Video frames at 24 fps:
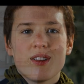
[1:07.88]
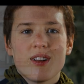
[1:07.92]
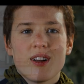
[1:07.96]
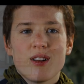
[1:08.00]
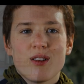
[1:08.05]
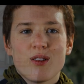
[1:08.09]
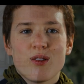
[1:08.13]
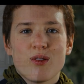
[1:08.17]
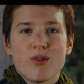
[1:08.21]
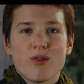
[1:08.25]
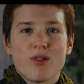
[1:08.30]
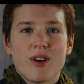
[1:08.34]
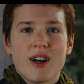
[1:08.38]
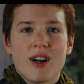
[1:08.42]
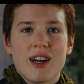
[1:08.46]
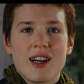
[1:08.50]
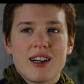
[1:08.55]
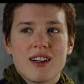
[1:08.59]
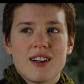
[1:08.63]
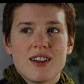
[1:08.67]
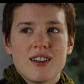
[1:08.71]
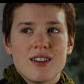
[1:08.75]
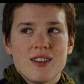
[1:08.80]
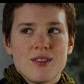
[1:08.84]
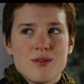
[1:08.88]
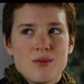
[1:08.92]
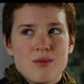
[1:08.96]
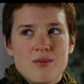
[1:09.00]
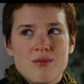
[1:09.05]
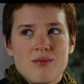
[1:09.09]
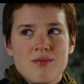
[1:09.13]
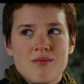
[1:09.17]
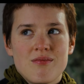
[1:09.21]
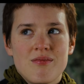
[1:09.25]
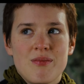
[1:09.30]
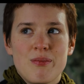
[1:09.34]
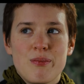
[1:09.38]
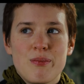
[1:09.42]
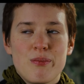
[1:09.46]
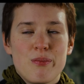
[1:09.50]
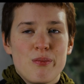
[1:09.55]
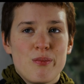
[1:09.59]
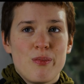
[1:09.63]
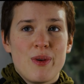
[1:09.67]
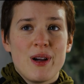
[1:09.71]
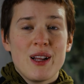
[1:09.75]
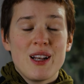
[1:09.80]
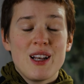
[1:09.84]
anzufangen, ähm,
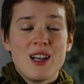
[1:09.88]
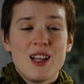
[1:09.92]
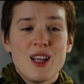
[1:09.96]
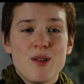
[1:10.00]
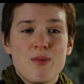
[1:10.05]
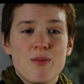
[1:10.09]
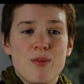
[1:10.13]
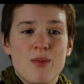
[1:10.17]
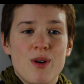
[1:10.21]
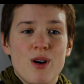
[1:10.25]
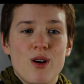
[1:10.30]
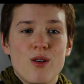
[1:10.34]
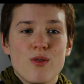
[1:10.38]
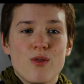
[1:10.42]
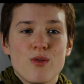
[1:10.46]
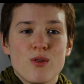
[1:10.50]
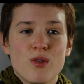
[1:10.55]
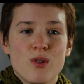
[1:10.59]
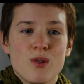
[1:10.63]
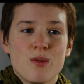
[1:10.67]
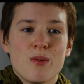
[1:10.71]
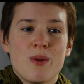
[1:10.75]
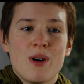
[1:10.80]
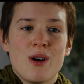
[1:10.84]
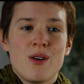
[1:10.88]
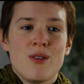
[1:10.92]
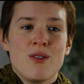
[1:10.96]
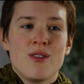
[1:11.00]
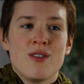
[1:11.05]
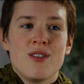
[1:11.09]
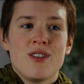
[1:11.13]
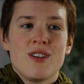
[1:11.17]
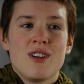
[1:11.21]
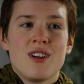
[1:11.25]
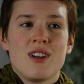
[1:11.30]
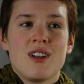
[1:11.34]
mein Leben aufzubauen.